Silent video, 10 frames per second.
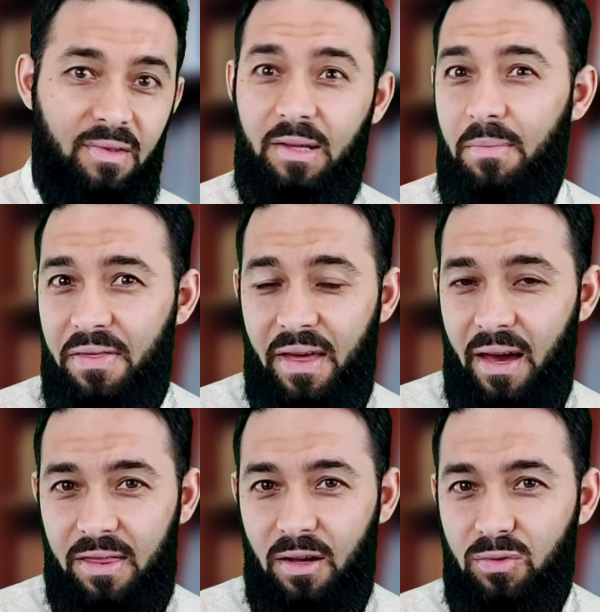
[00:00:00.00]
لماذا
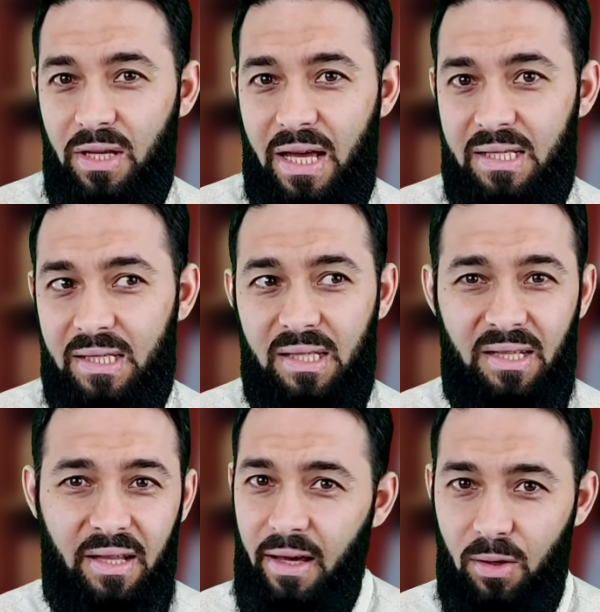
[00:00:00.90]
أكثر الناس
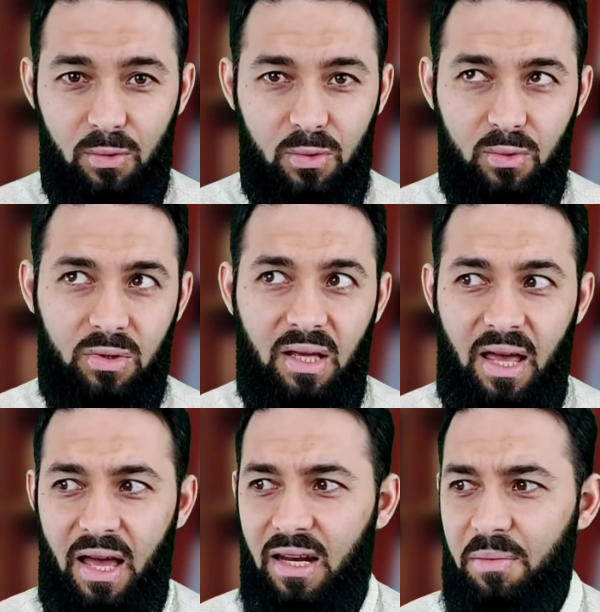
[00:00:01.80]
لا يقولون
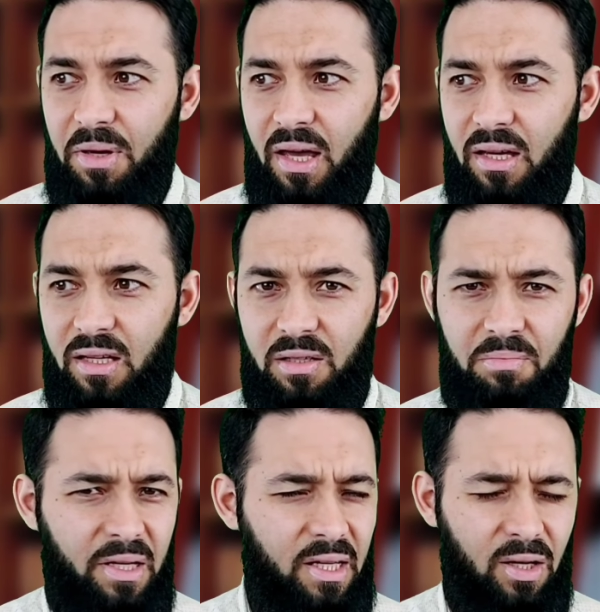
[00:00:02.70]
أنا بخير
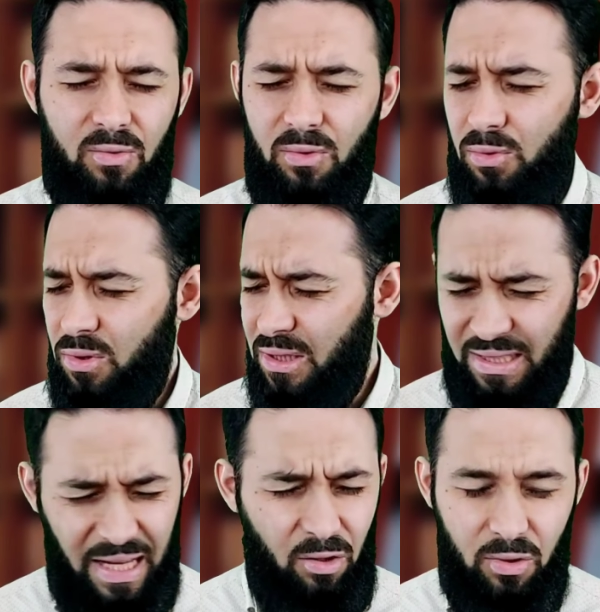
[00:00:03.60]
بل يقولون
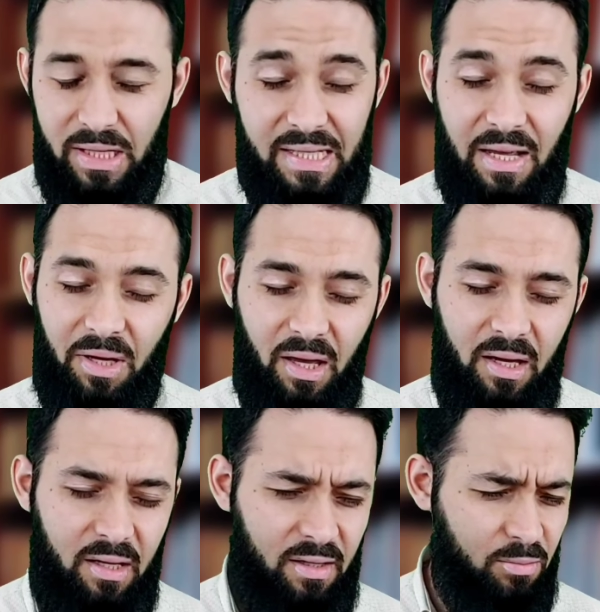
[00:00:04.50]
نحن لسنا
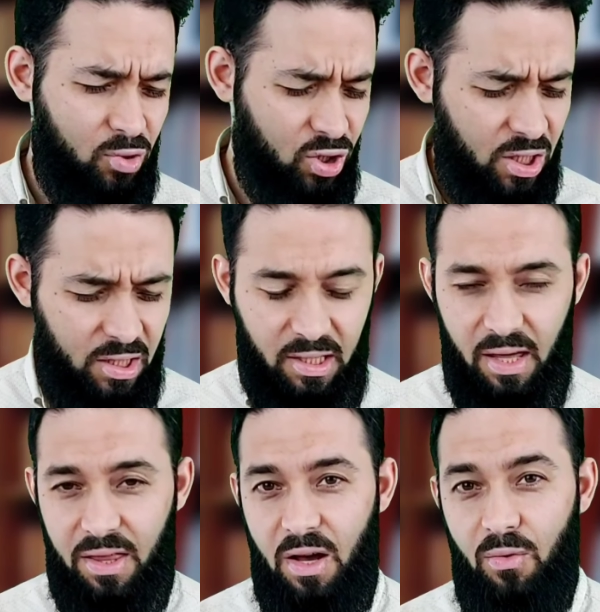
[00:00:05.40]
بخير مشكلة
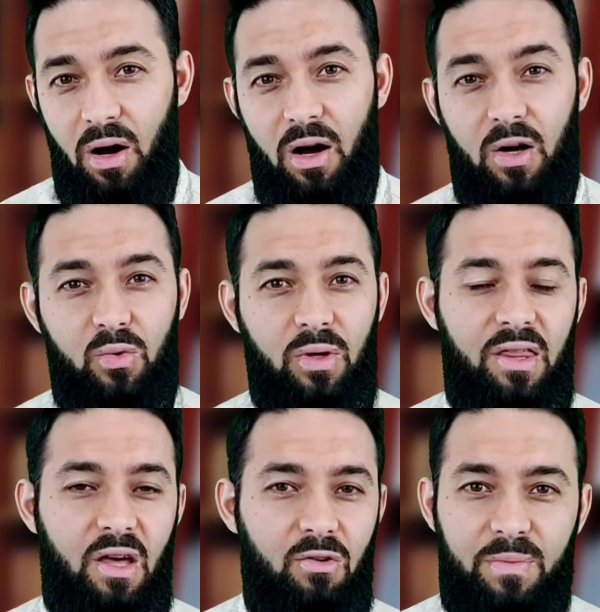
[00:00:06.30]
كذا وحال
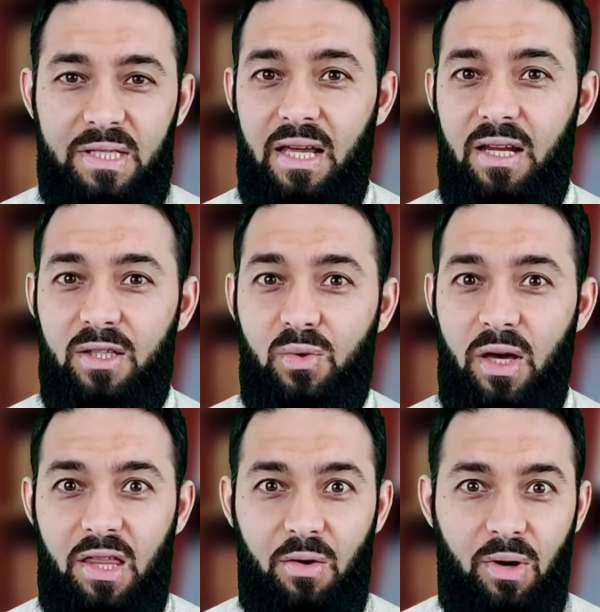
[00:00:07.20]
كذا ومسألة
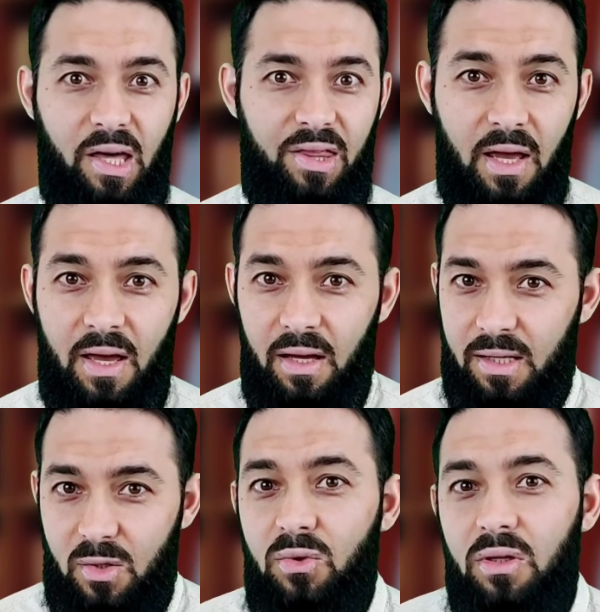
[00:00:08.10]
كذا وكذا
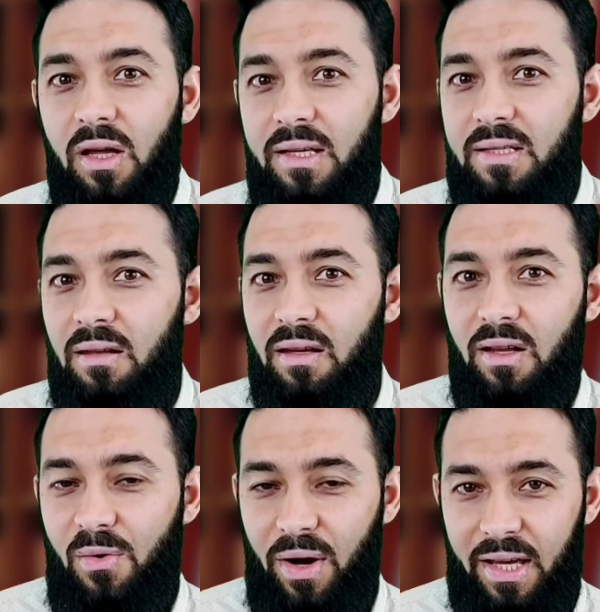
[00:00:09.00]
رسول الله صلى
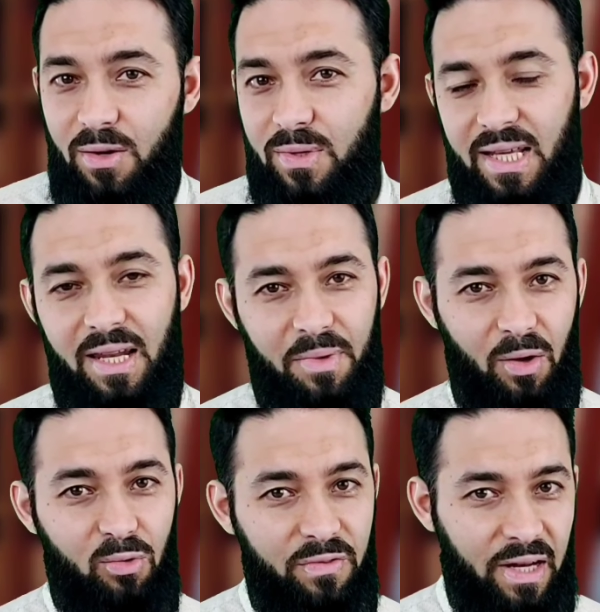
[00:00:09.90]
الله عليه وسلم
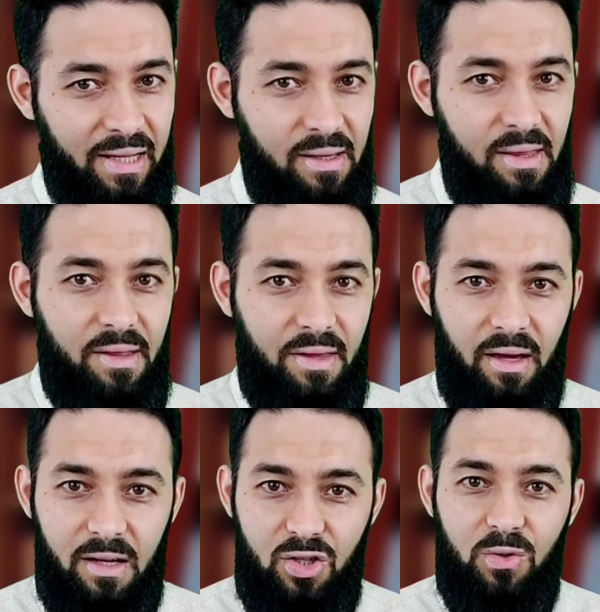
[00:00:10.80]
يقول في الحديث الذي
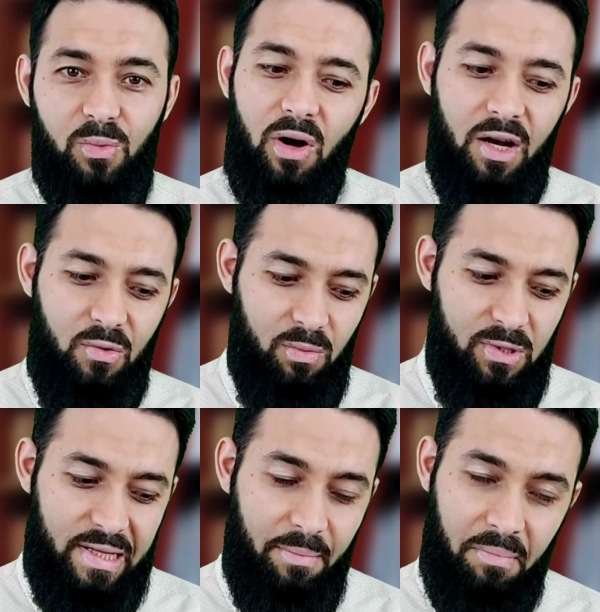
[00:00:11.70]
أخرجه البخاري
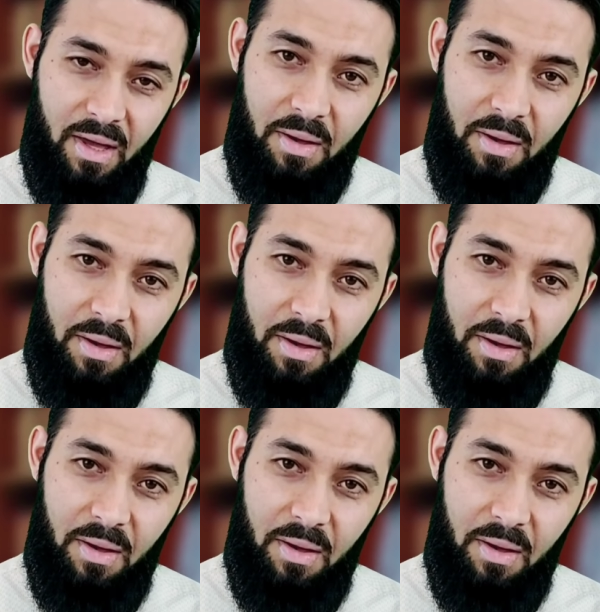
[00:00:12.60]
ومسلم